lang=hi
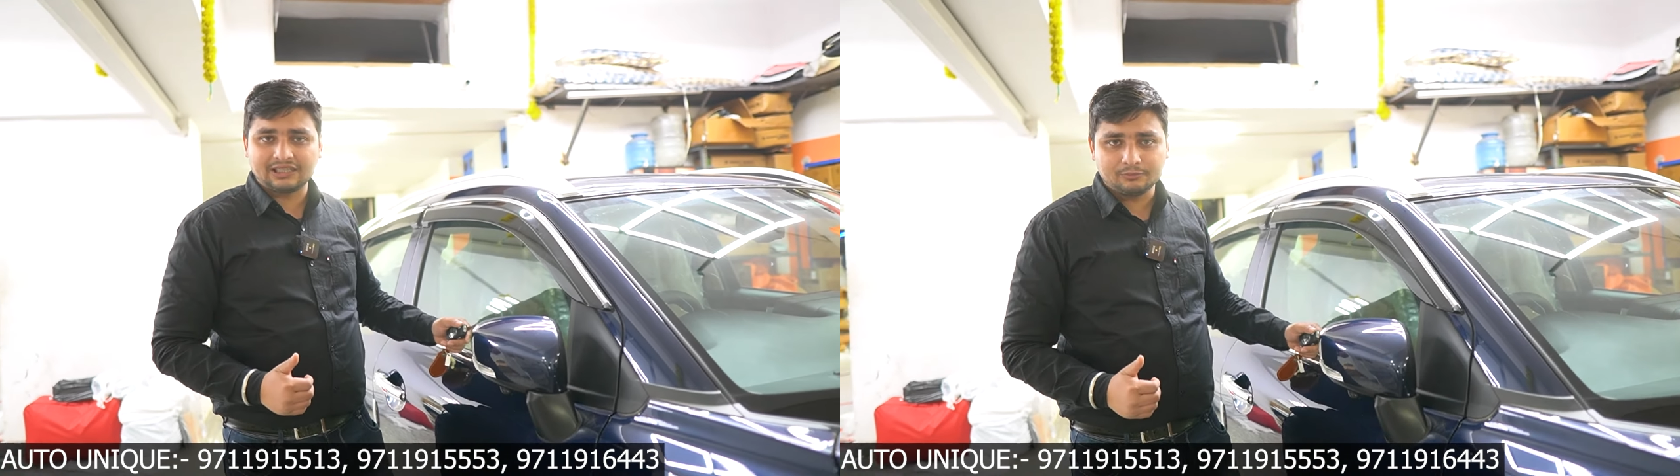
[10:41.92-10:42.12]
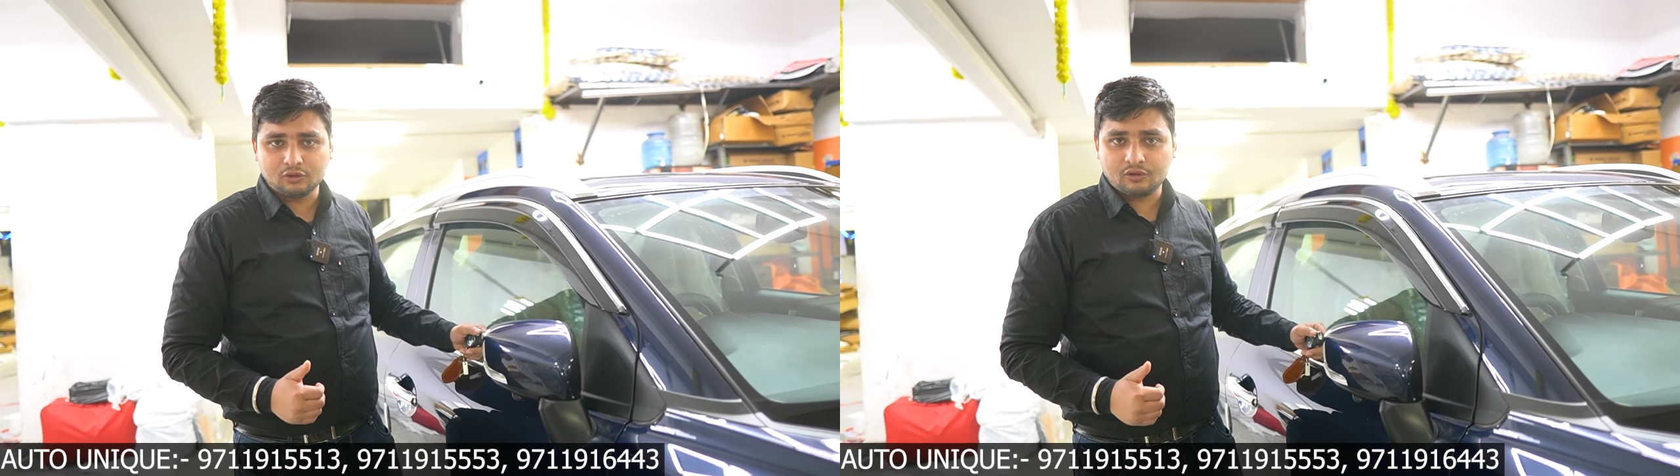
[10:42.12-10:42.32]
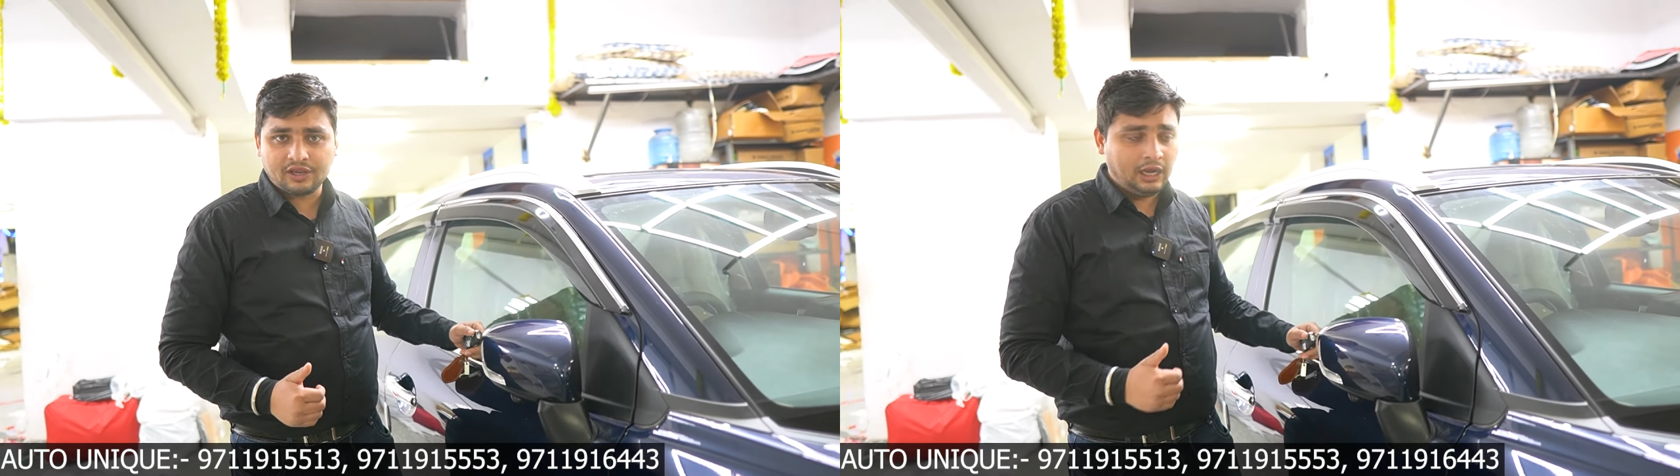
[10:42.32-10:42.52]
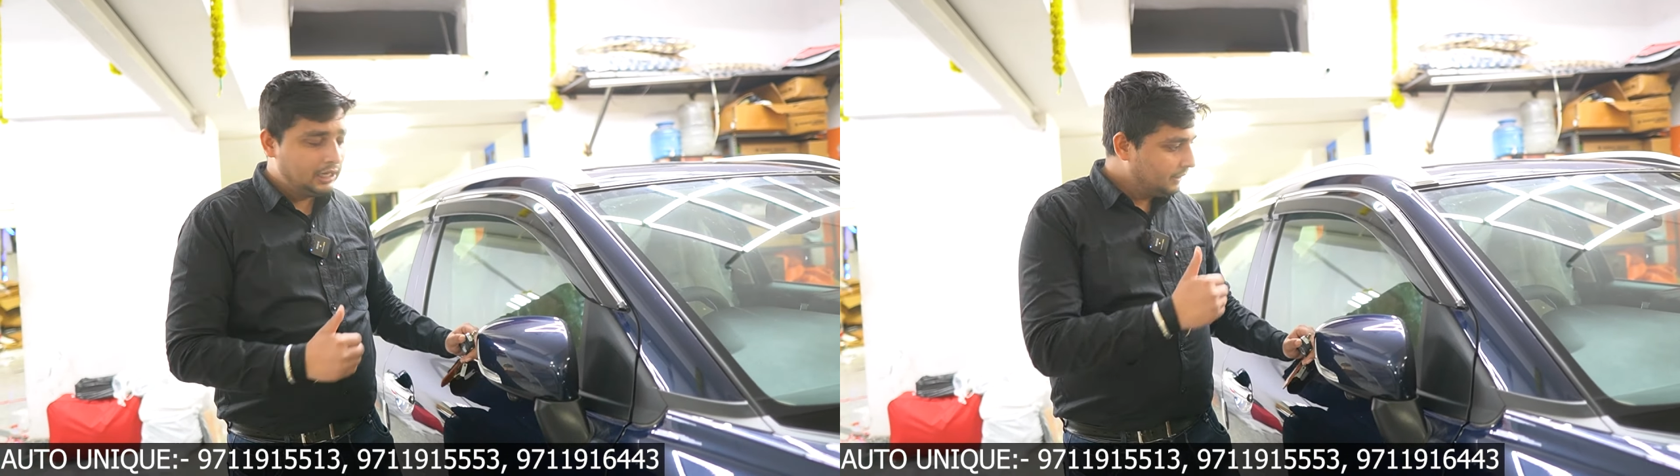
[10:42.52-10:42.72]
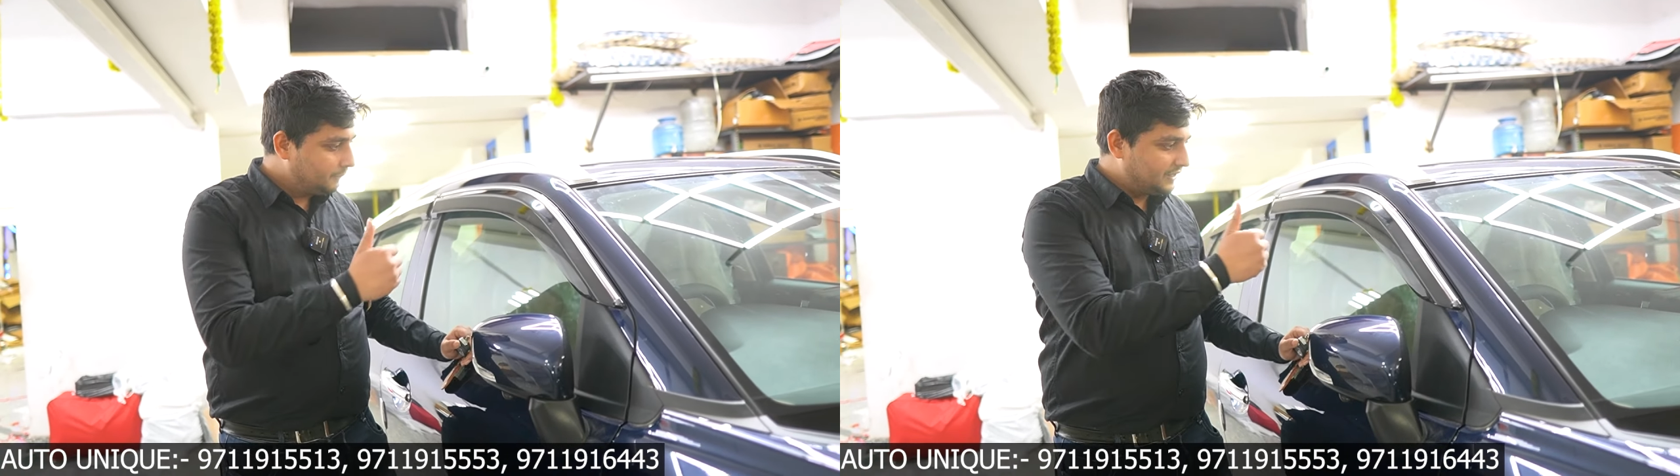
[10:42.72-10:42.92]
ख़त्म तो हो गया
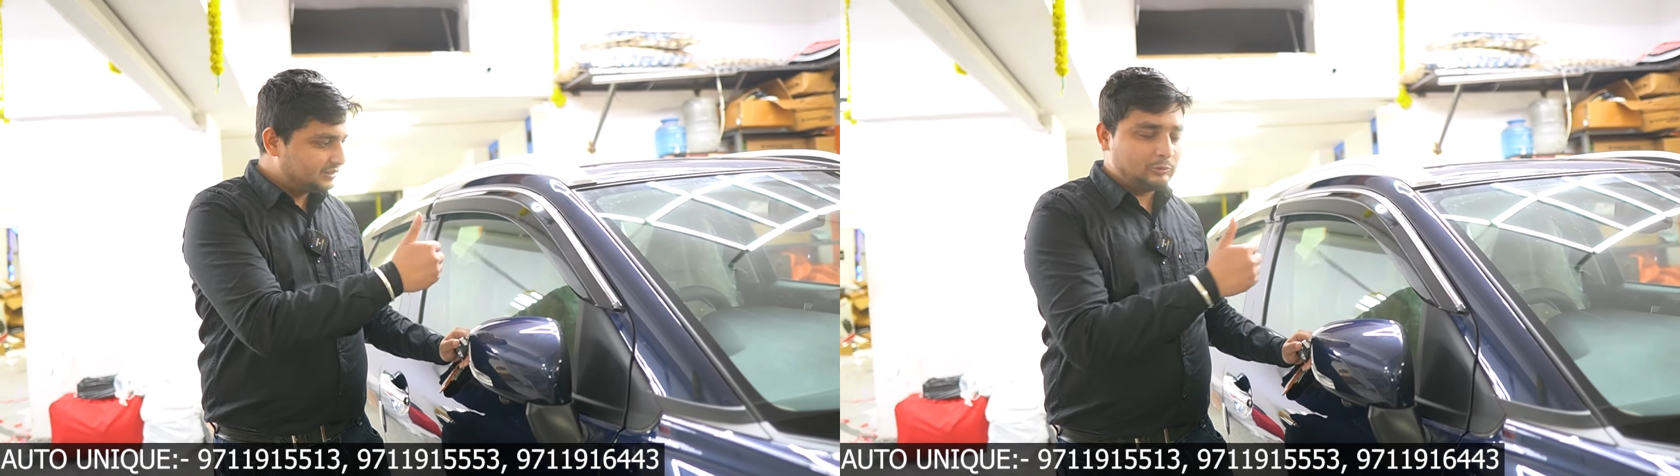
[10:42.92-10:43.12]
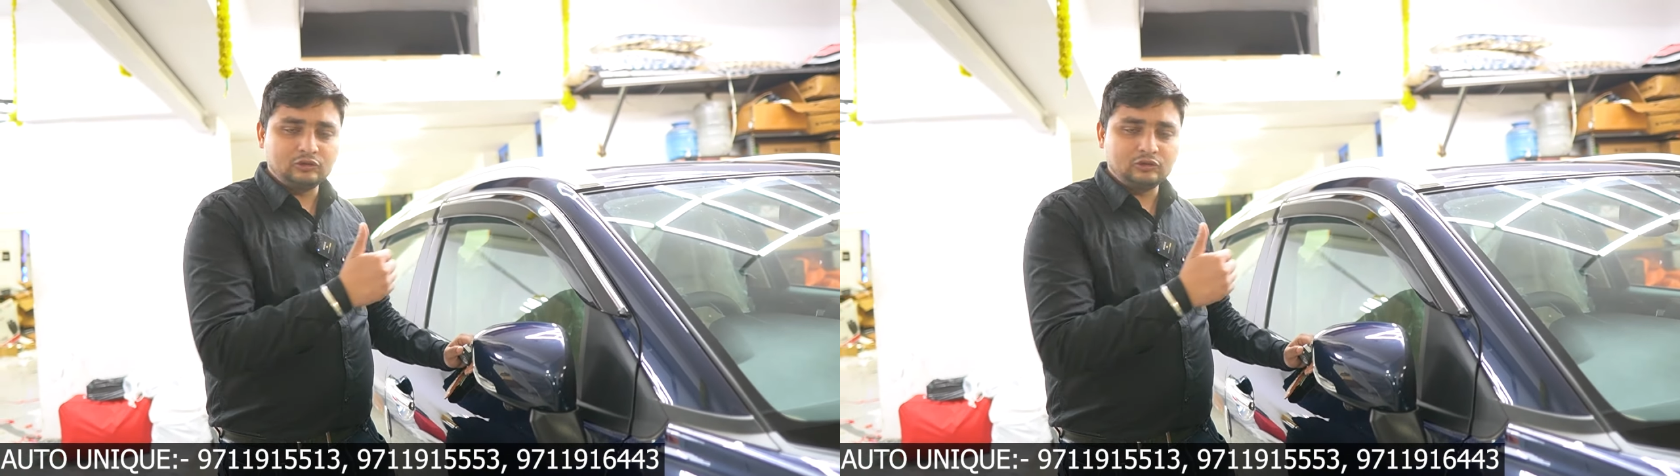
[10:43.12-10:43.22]
प्लस